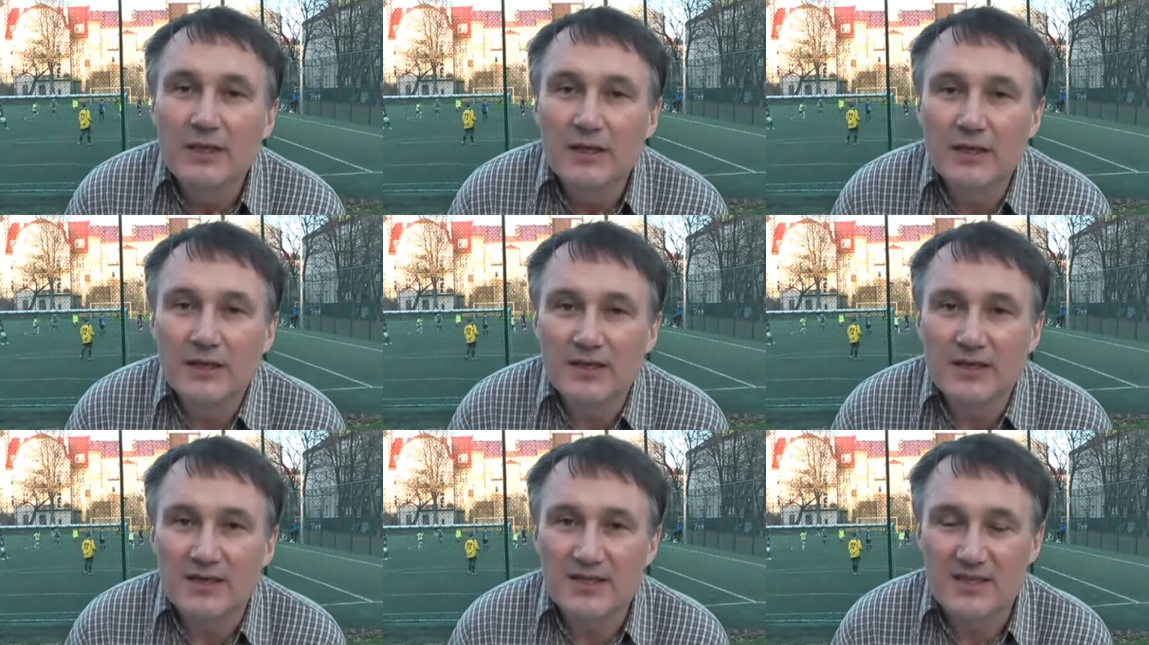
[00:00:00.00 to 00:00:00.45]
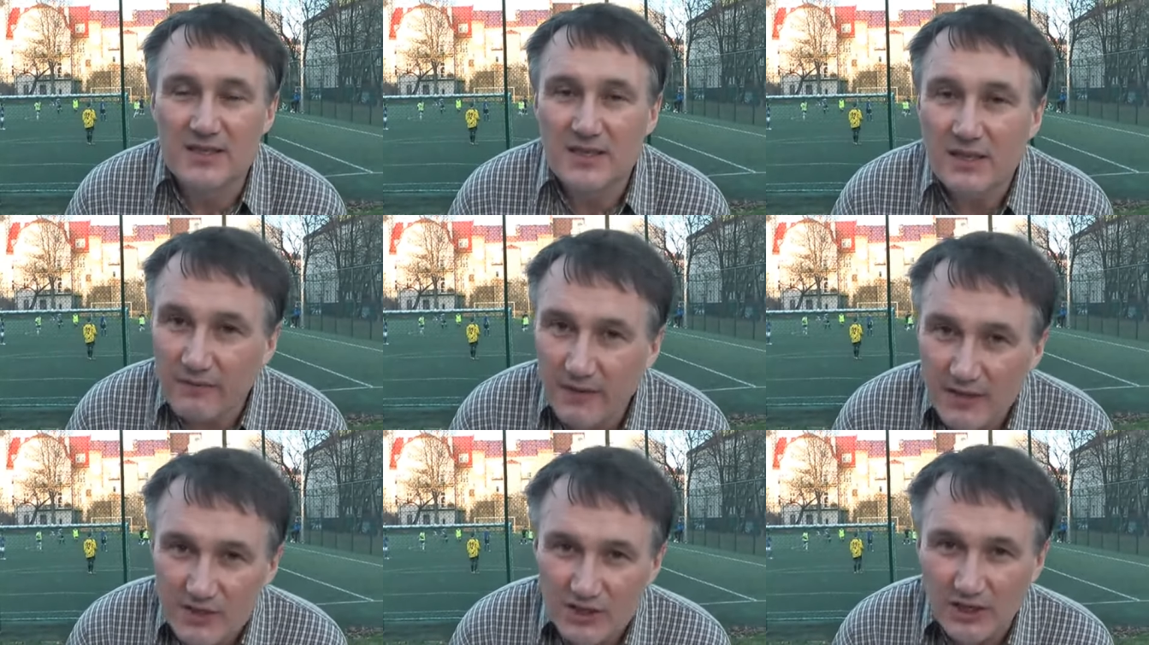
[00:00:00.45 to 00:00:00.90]
y,
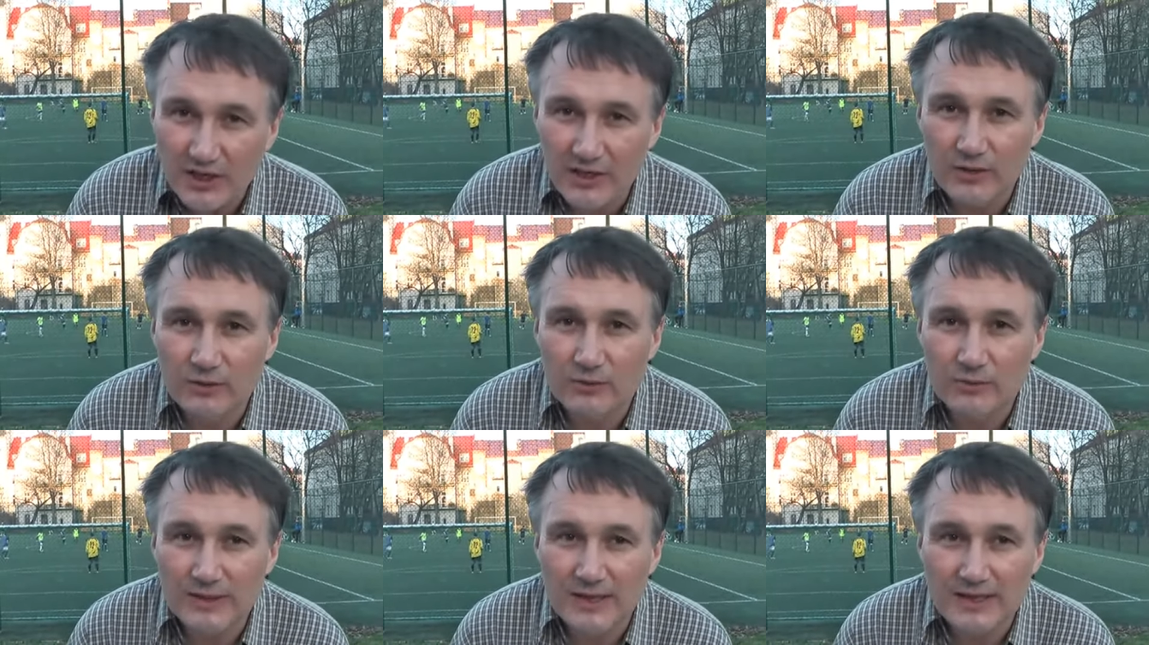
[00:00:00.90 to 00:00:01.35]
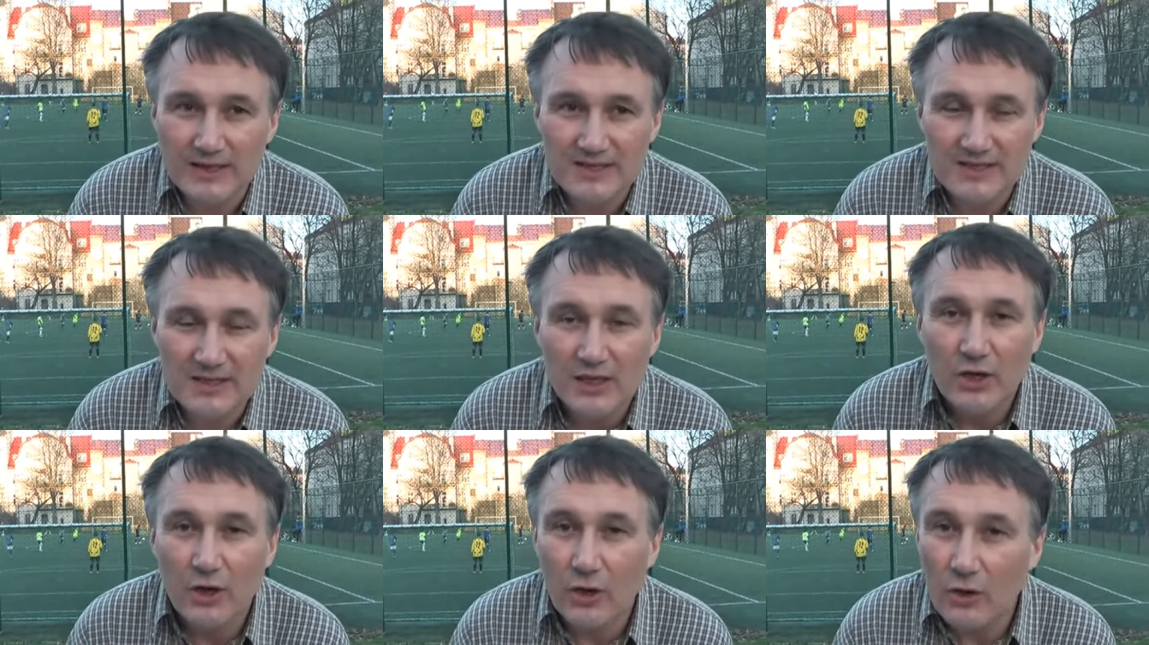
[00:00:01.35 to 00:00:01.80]
znieważają
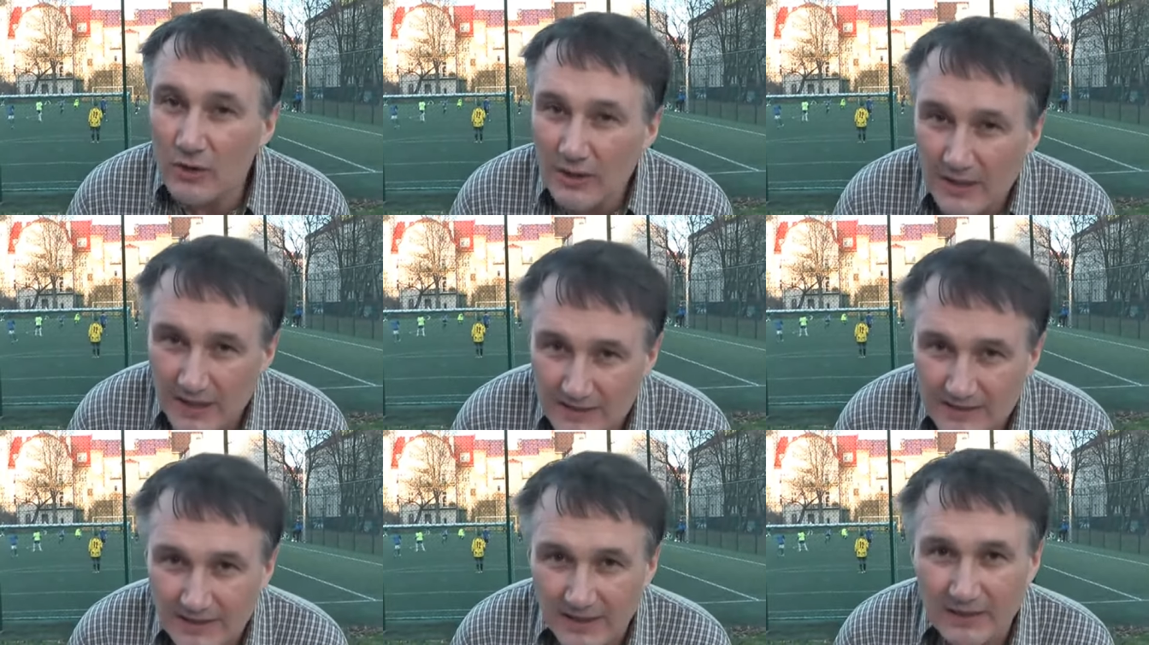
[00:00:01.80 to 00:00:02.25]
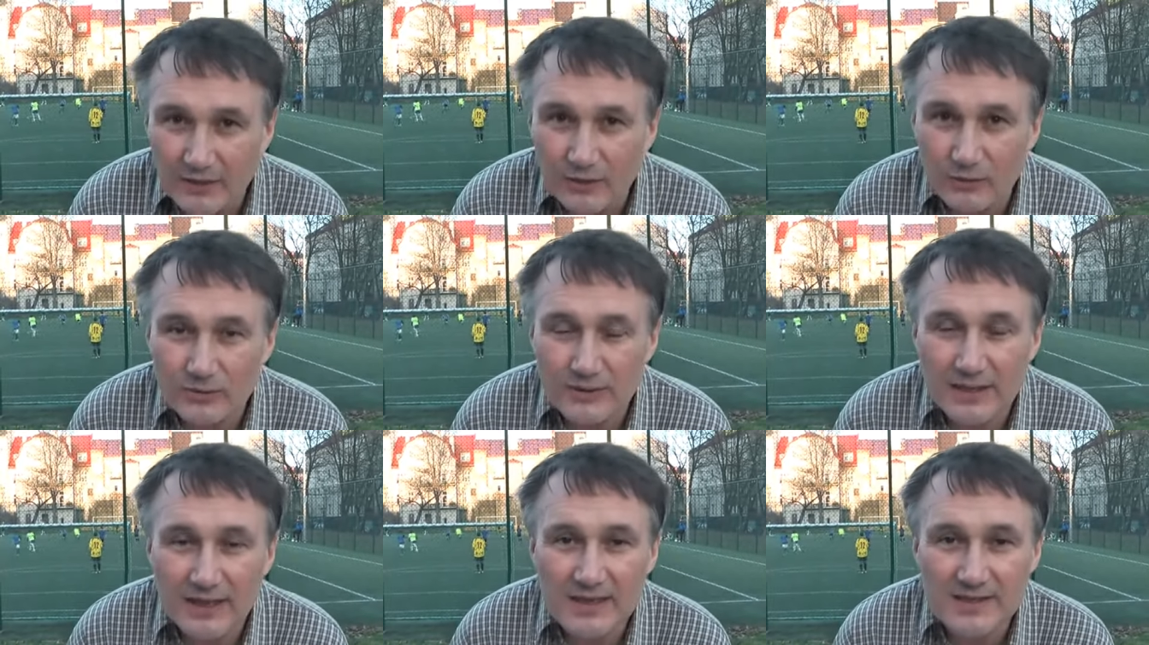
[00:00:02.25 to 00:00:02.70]
nas,
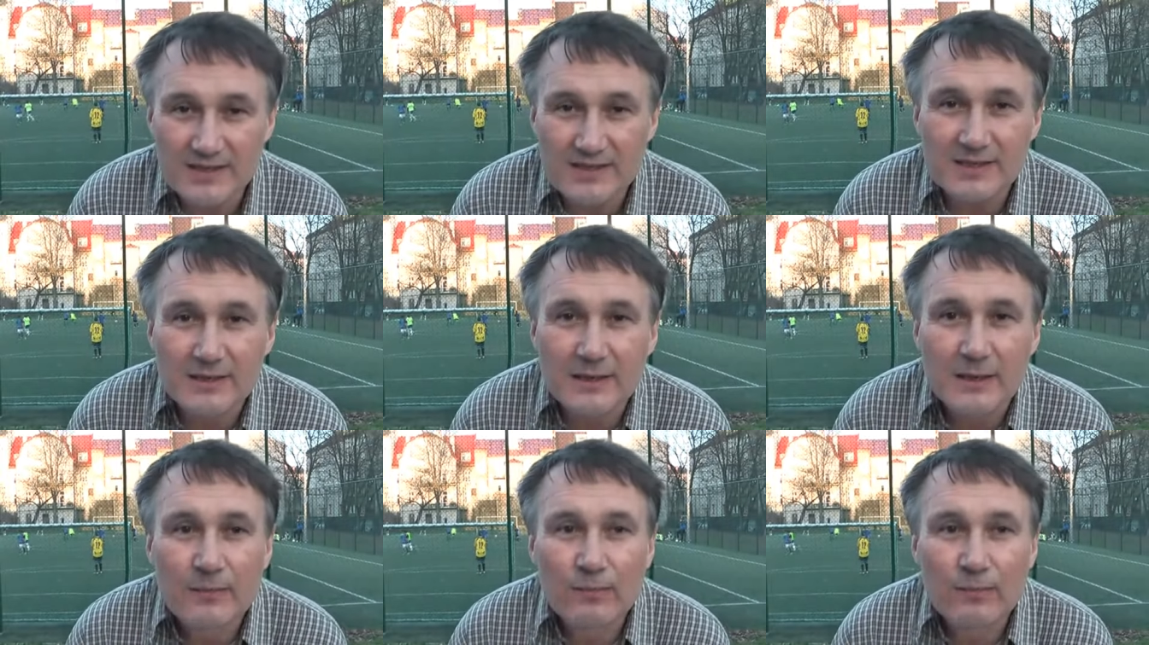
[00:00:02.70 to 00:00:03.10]
okradają nas,